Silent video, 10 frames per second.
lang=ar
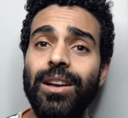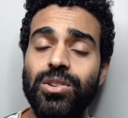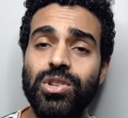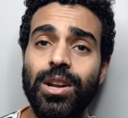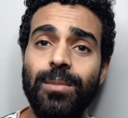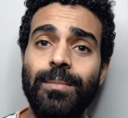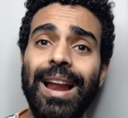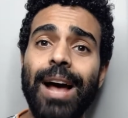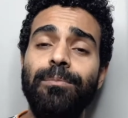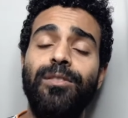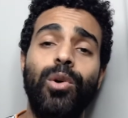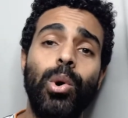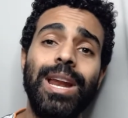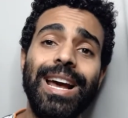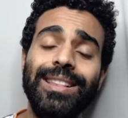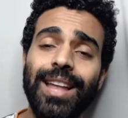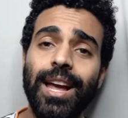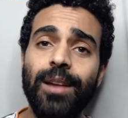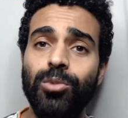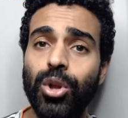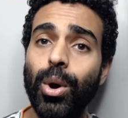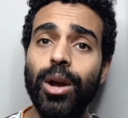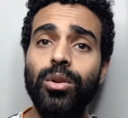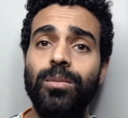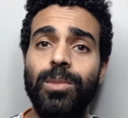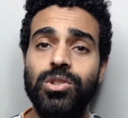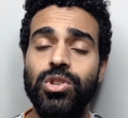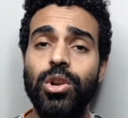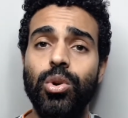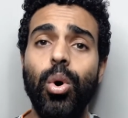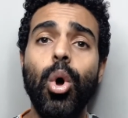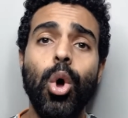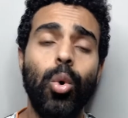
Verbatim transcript: يسار الملعب في كل حتة كان متواجد مارسيلو